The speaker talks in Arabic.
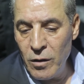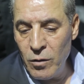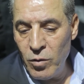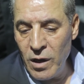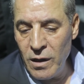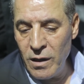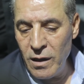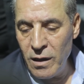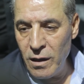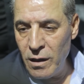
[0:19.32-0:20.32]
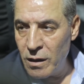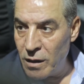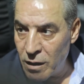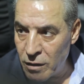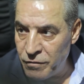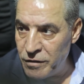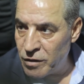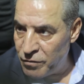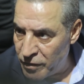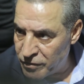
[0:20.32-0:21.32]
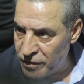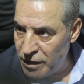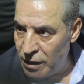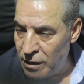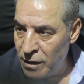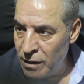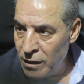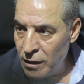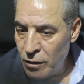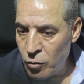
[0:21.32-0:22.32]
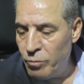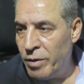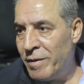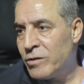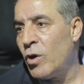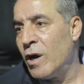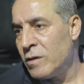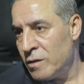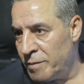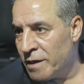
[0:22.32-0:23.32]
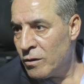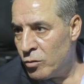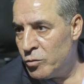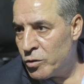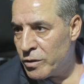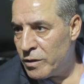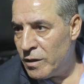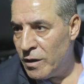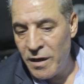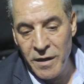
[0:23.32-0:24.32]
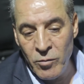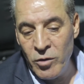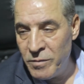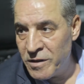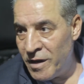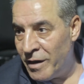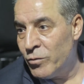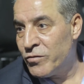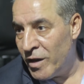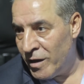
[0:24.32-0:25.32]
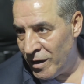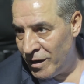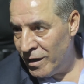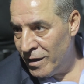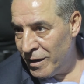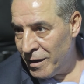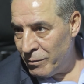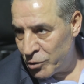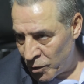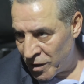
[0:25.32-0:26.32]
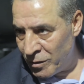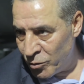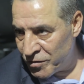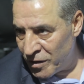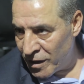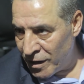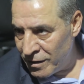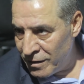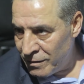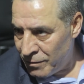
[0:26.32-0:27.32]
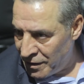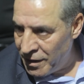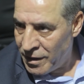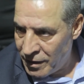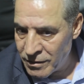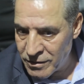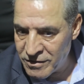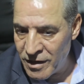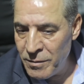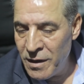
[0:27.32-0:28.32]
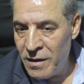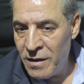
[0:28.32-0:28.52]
والغرق في تفاصيل ربما تعقد بعض الأمور احنا مهمتنا أن نسهل مشوار المصالحة وإنهاء الانقسام